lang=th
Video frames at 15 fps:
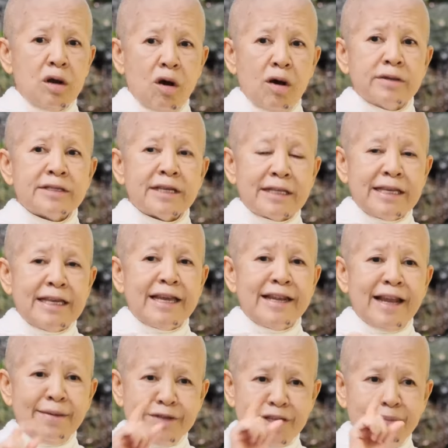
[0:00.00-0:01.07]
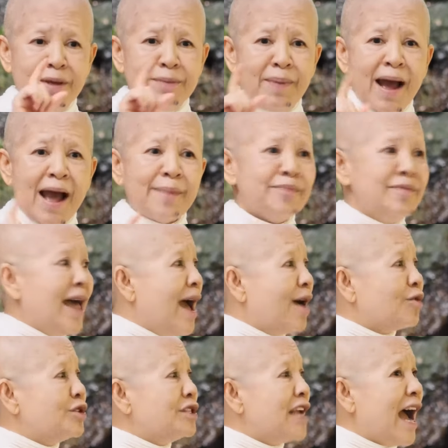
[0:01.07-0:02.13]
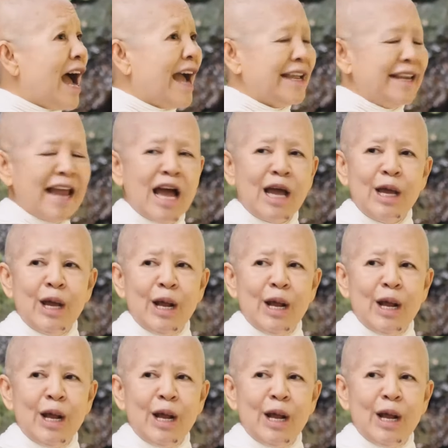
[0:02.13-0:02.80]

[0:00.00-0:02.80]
ของเสถียรนะจะมีภาพหน้าคุณยายนะ